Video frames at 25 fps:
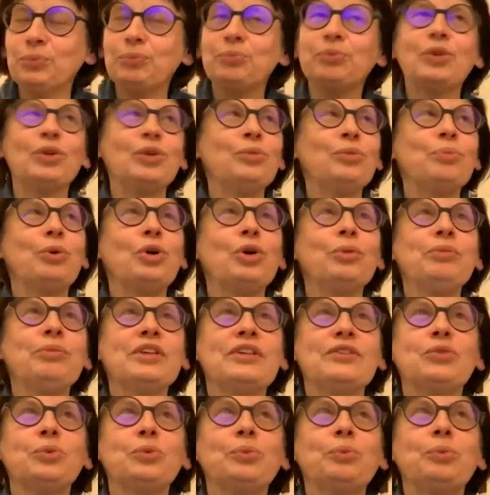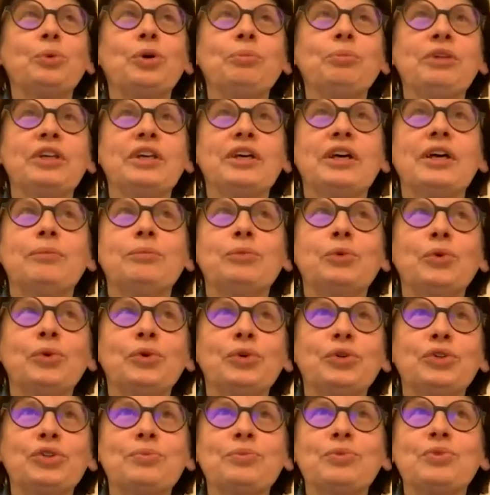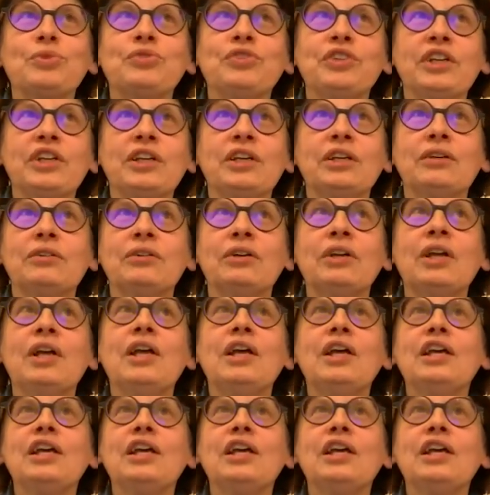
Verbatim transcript: le, premier son premier amoureux je me souviens euh,